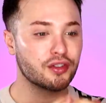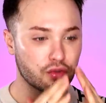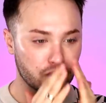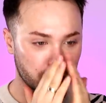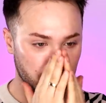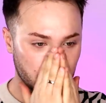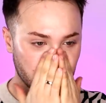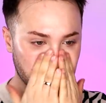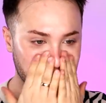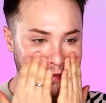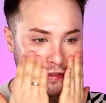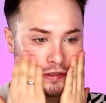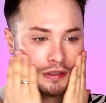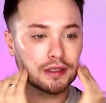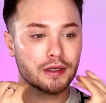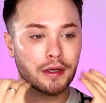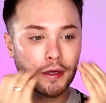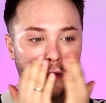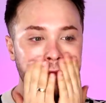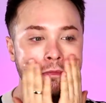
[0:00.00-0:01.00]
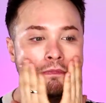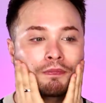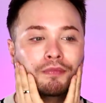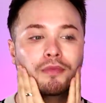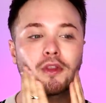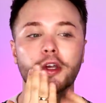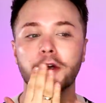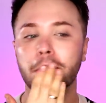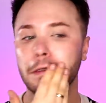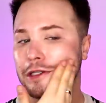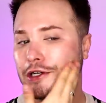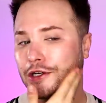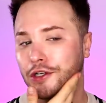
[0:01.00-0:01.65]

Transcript: zu benutzen und sie